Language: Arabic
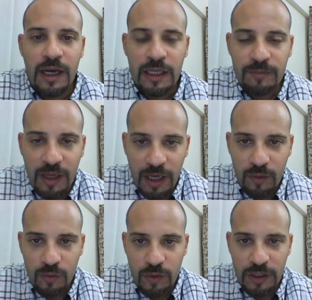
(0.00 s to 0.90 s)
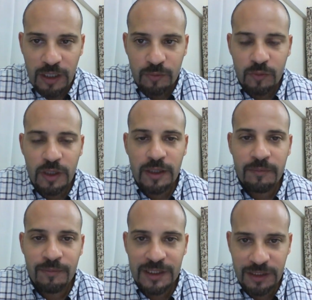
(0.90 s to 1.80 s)
قد ما حاولوا يلعبوها
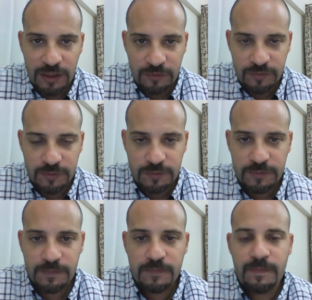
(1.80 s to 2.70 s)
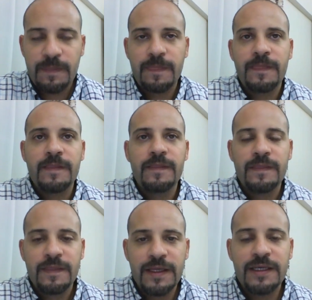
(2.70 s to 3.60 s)
ما تخافوا
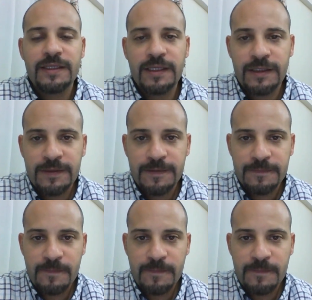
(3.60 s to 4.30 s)
ثالثا